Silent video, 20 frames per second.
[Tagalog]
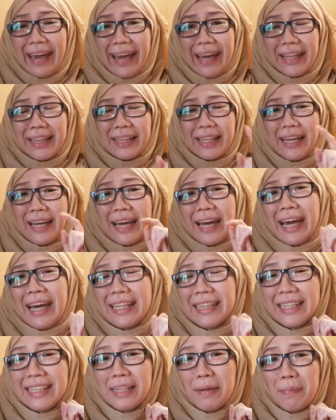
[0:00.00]
And,
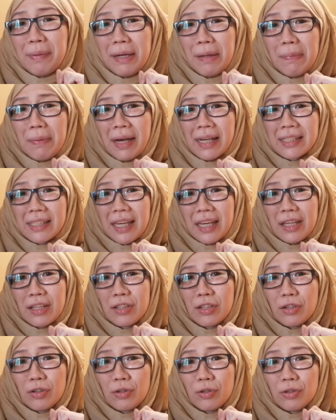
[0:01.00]
hindi niya binibigay sa
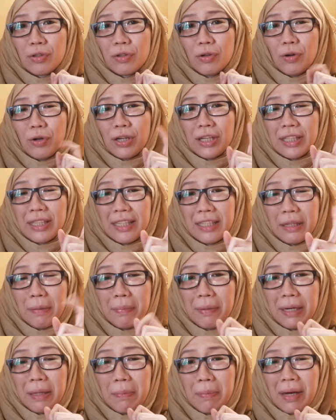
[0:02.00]
inyo or hindi
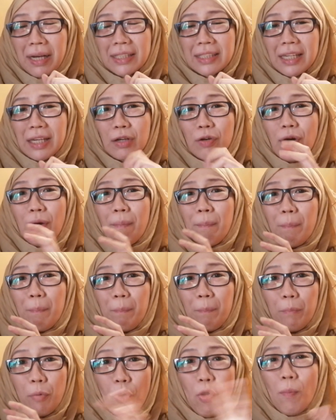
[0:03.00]
niya binibigay sa iyo ang
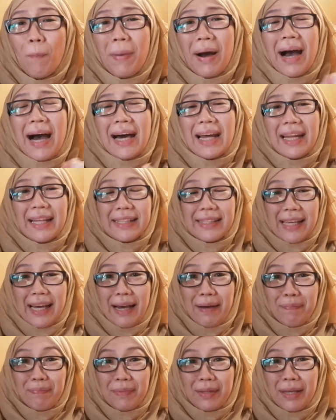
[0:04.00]
buong pangalan
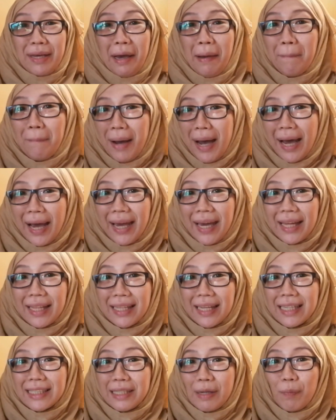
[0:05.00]
niya.
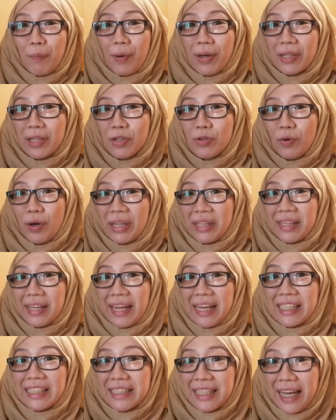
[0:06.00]
Bakit? Kasi pwede niyong
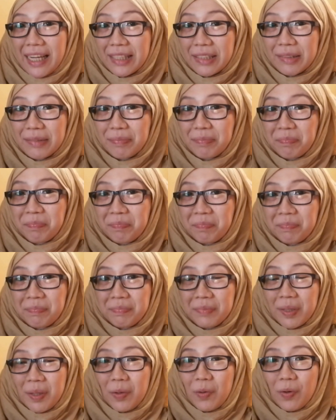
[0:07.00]
i-trace yan.
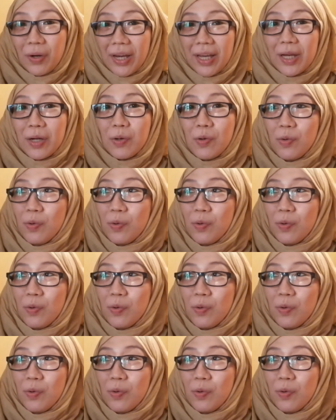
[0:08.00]
Okay?